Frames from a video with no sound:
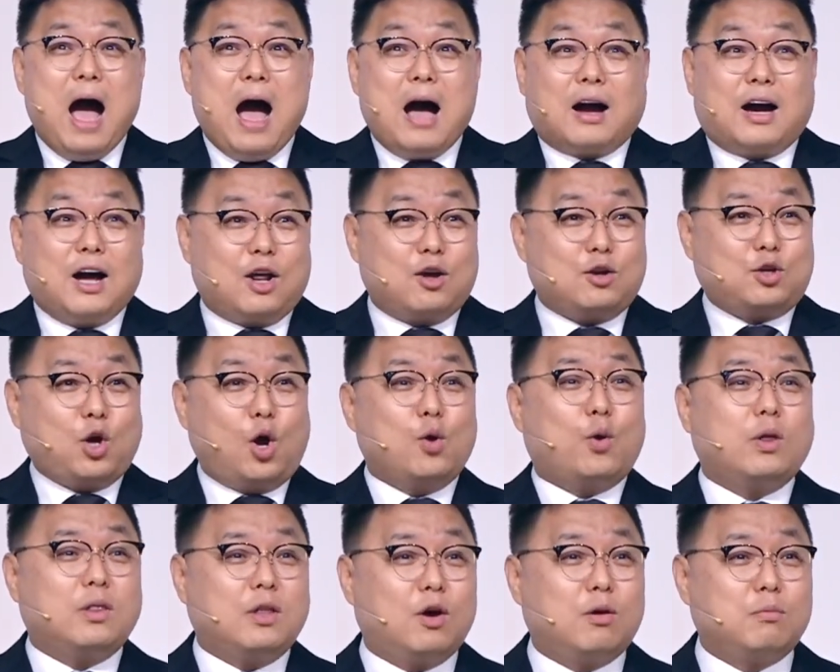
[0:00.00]
그리고
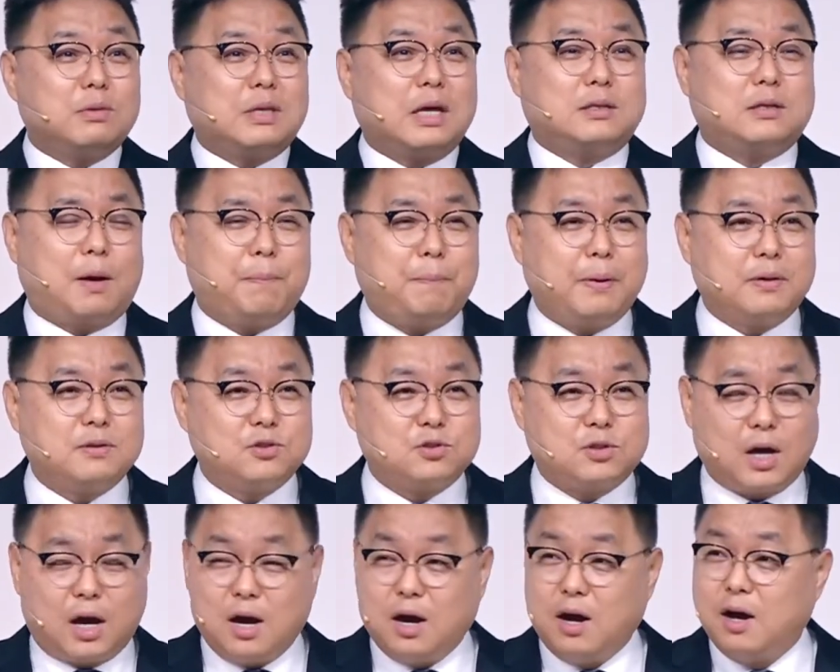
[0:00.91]
설교했는데 여러분 다 자빠져
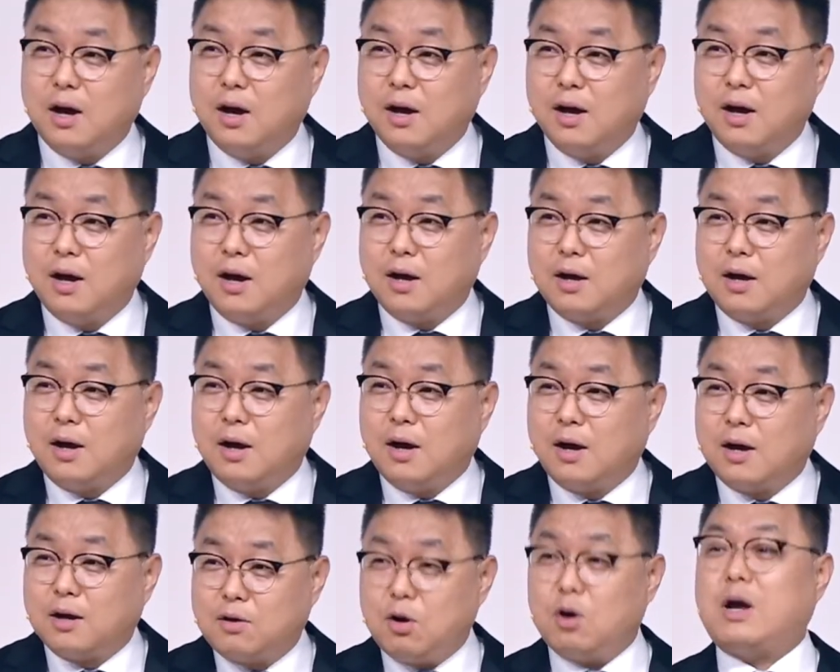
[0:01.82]
자.
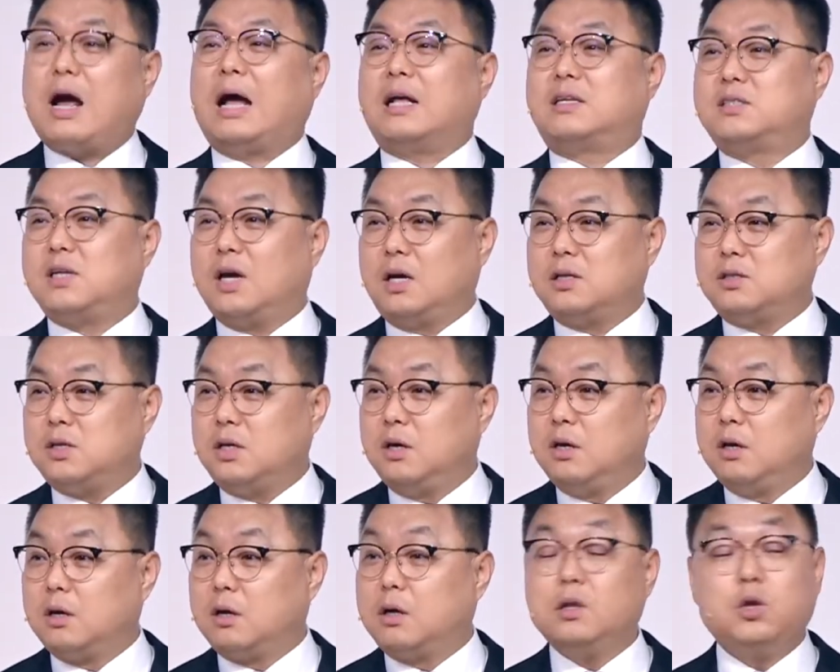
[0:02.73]
그건 가짜지.
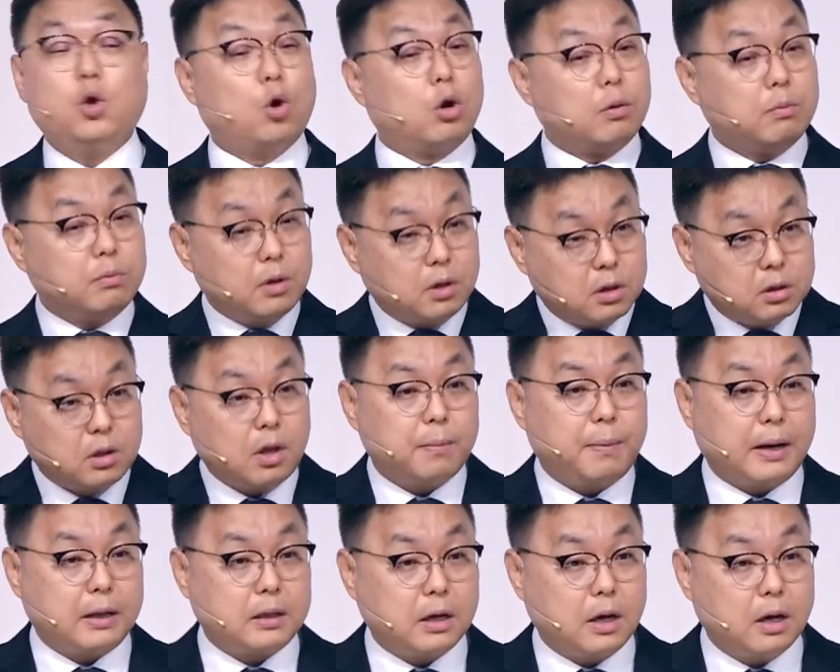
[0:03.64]
근데 여러분들이 은혜
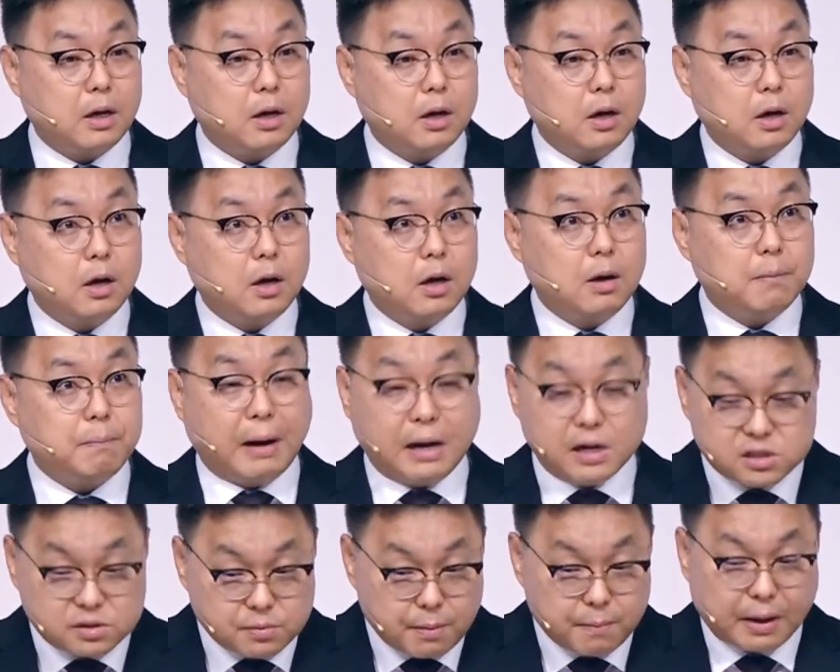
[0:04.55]
받아.
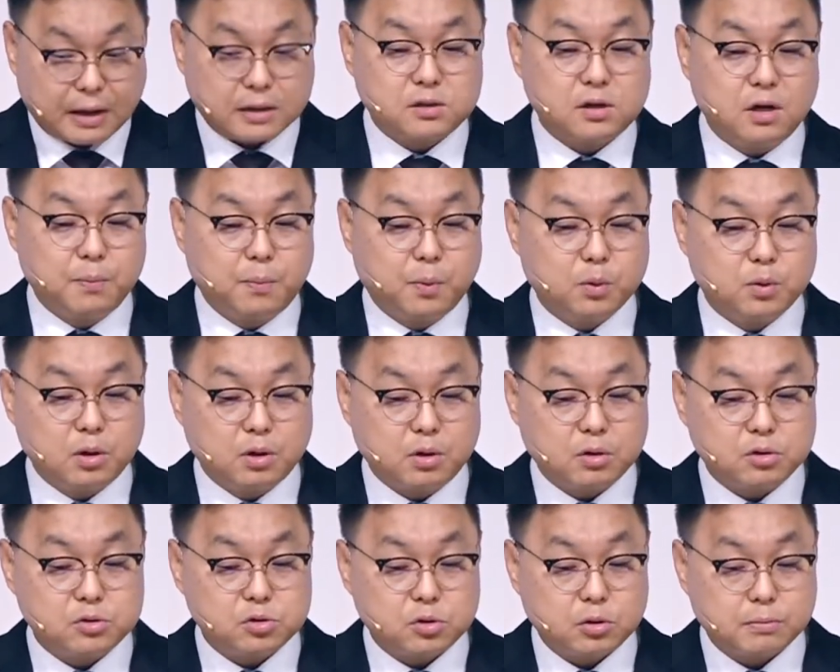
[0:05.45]
말씀의 맛을 보는
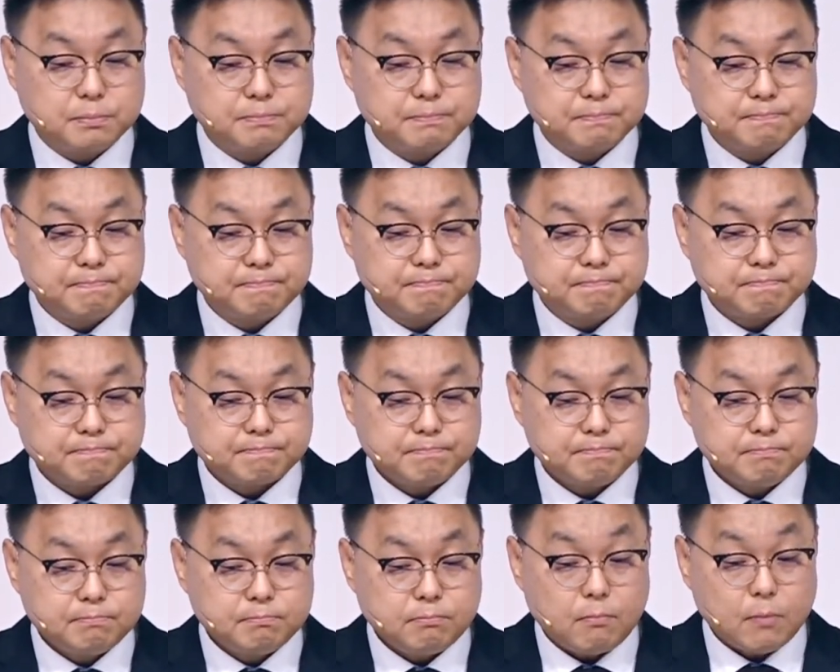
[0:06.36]
거죠.
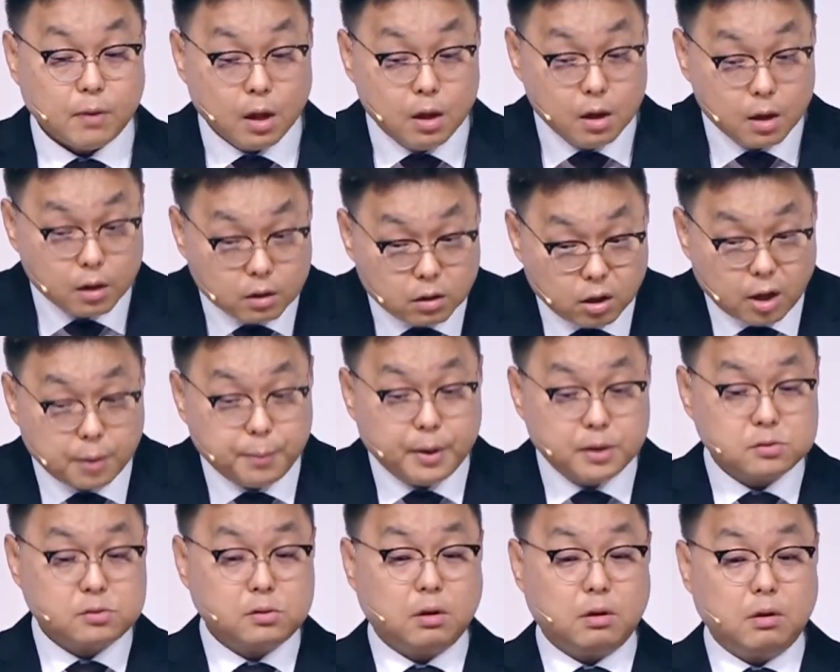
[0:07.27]

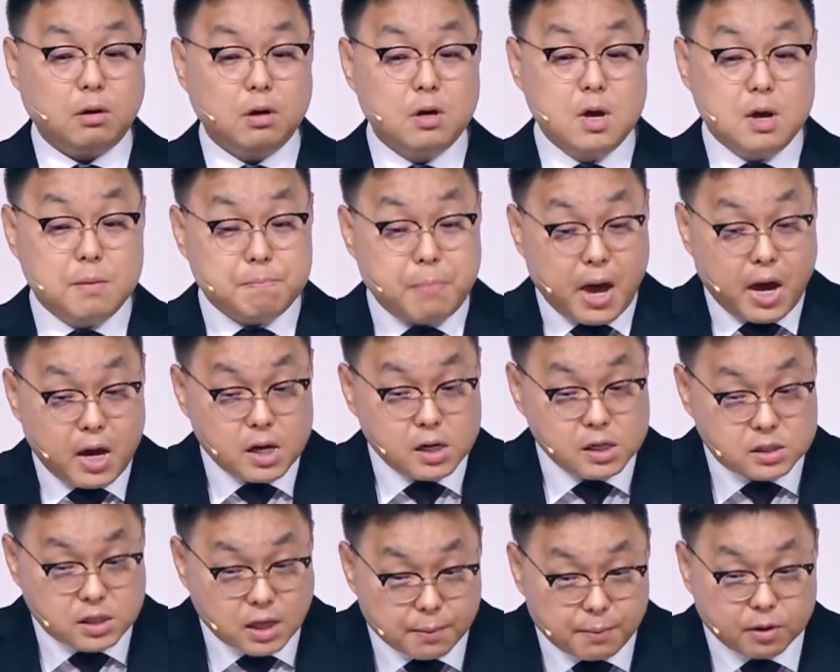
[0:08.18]
그러면서 매일
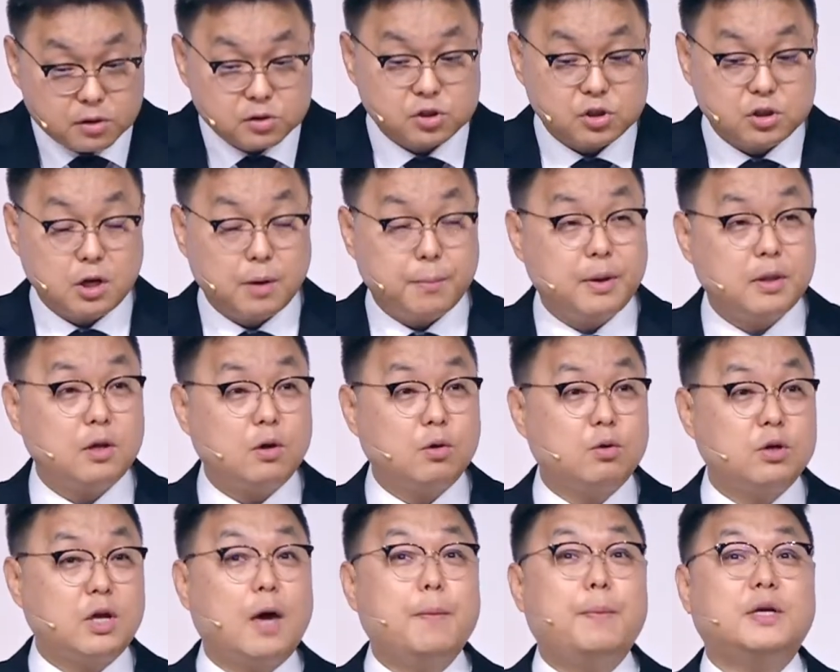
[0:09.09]
3번씩
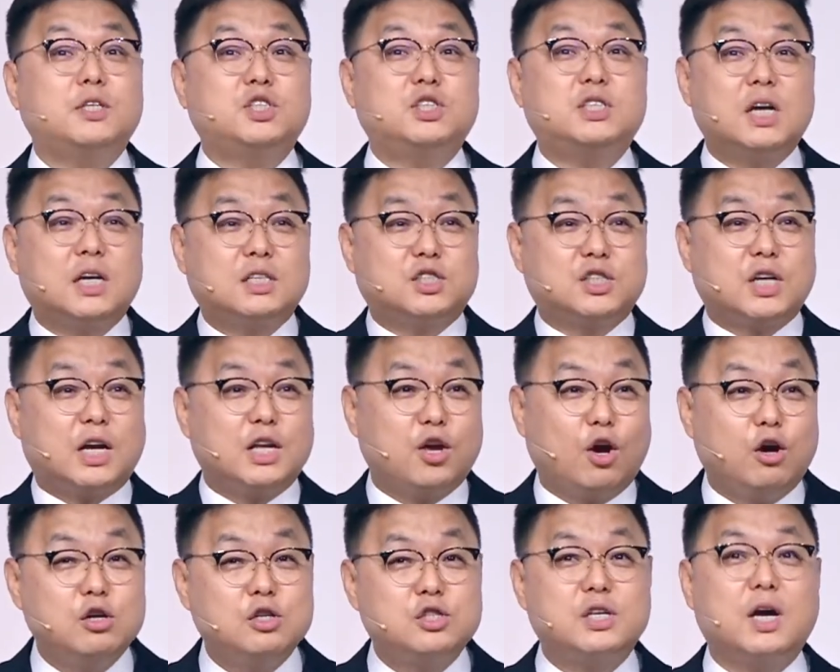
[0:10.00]
예배드리고 예배 시작 시간이
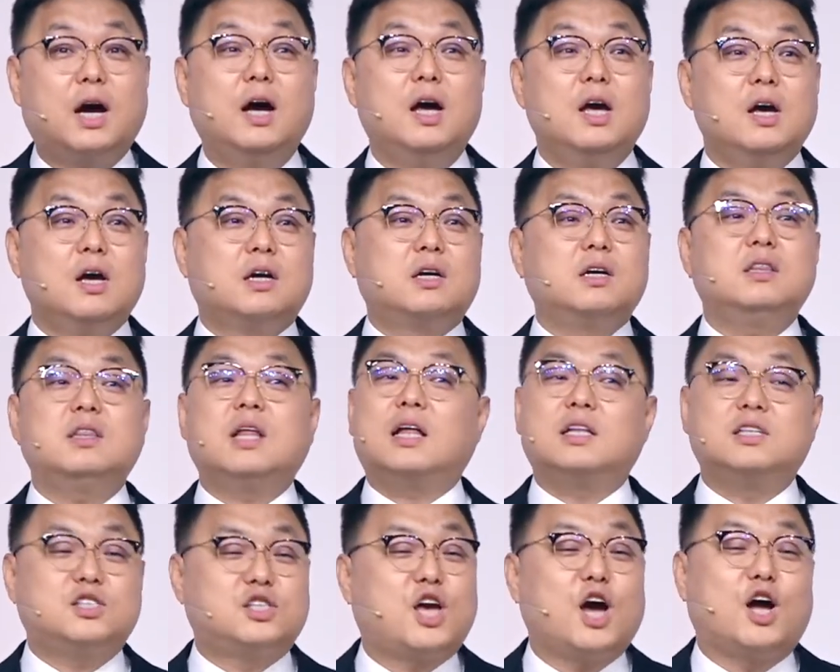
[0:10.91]
10시야?
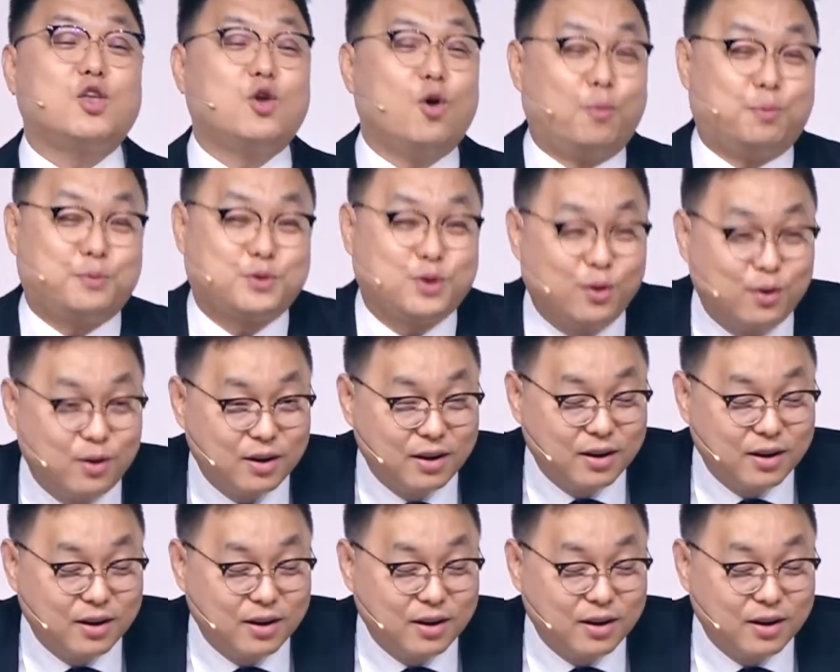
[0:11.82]
끝나는 시간이 없어.